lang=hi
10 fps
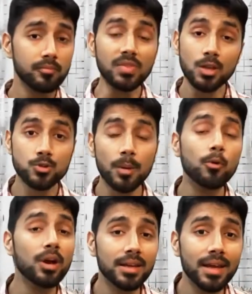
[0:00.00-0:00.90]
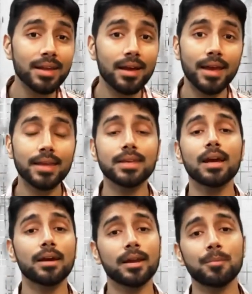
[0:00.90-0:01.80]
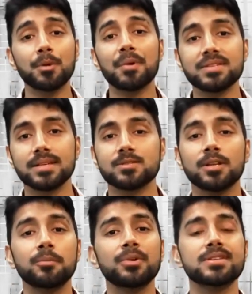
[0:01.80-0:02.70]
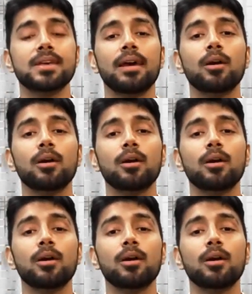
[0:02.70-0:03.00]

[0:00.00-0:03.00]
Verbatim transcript: सो आपको करना क्या है कि अगर आपके पास एक्स्ट्रा नंबर्स हैं